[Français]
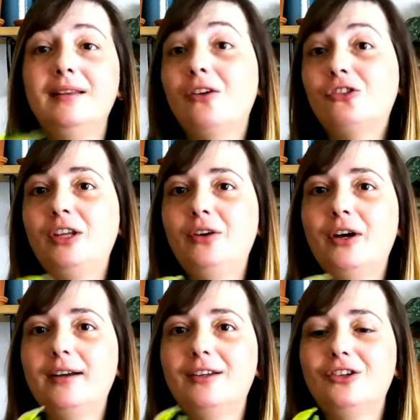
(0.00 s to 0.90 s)
Non,
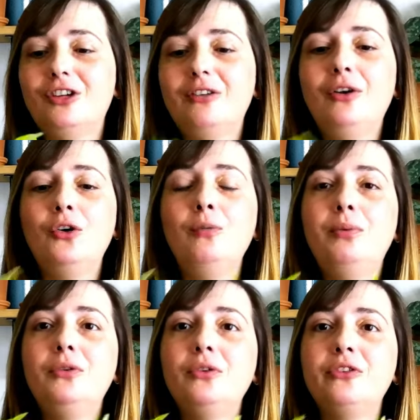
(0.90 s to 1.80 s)
j'adore. J'adore le
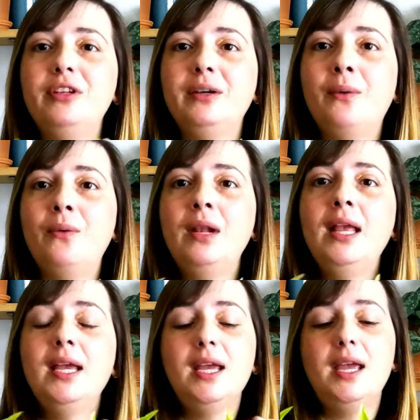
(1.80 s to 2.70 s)
potos néon.
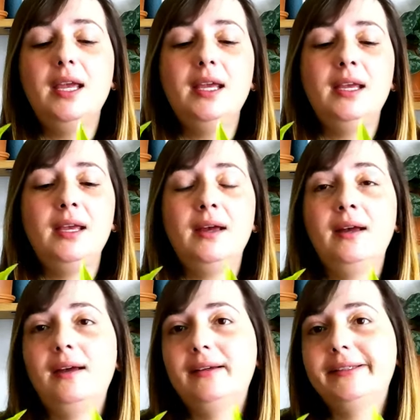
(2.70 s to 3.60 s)
Et,
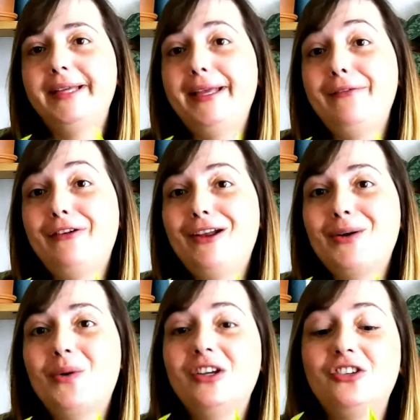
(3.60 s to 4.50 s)
euh, et voilà,
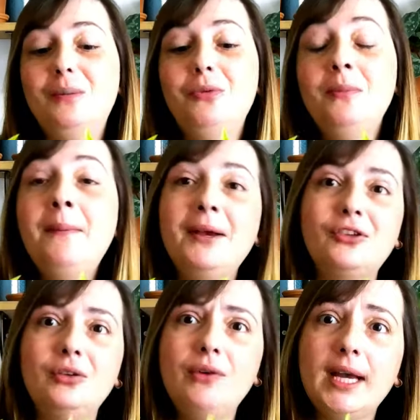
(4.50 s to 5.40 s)
quoi. J'ai pu
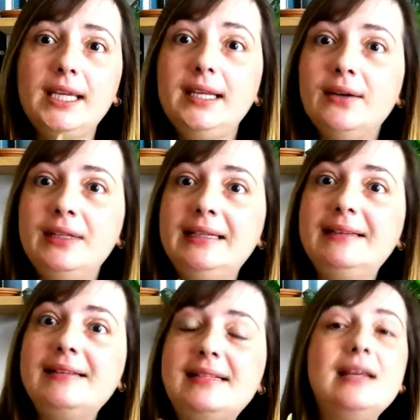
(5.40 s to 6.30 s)
m'apercevoir qu'il en
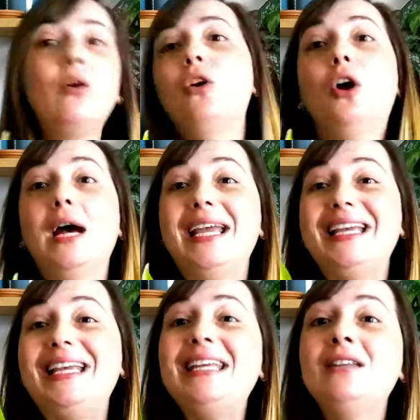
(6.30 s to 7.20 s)
existait
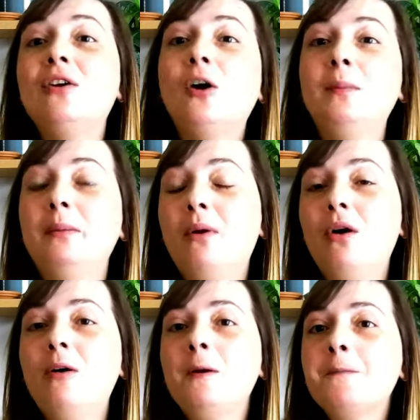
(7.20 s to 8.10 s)
encore
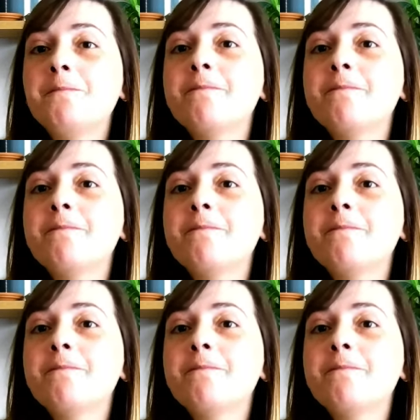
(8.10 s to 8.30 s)
énormément.